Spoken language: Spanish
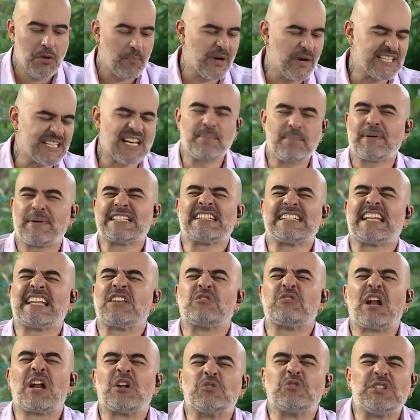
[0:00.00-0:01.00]
puede ser
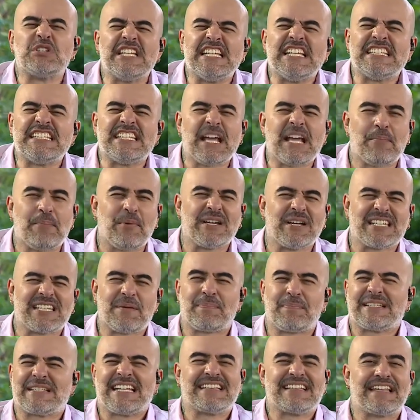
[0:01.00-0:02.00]
presentando una noticia, puede
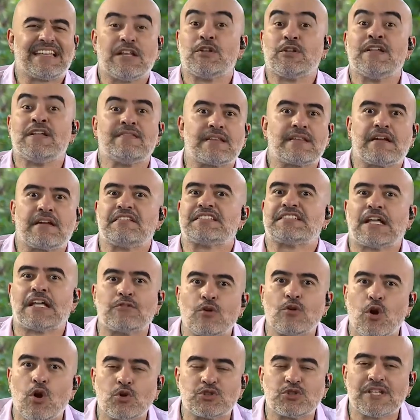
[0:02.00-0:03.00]
ser presentando,
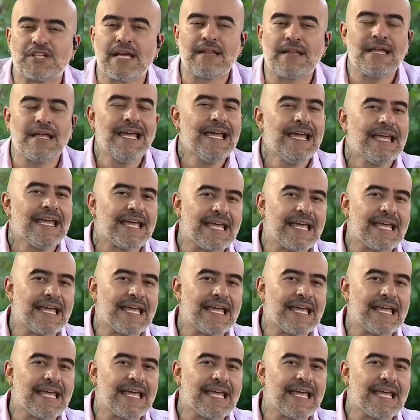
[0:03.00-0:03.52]
entrevistándolo a usted,